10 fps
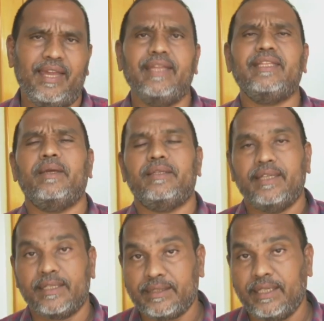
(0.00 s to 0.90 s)
అయితే
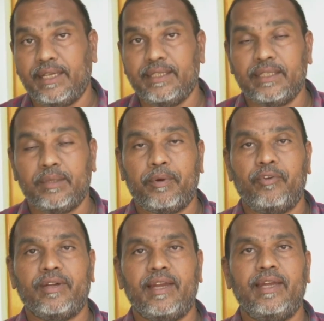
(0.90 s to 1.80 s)
జనసేన అధినేత
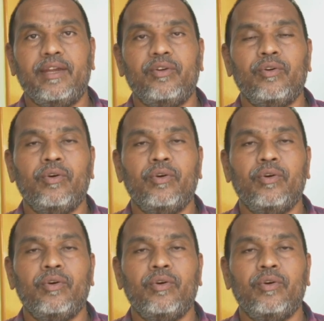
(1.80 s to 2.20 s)
పవన్ కళ్యాణ్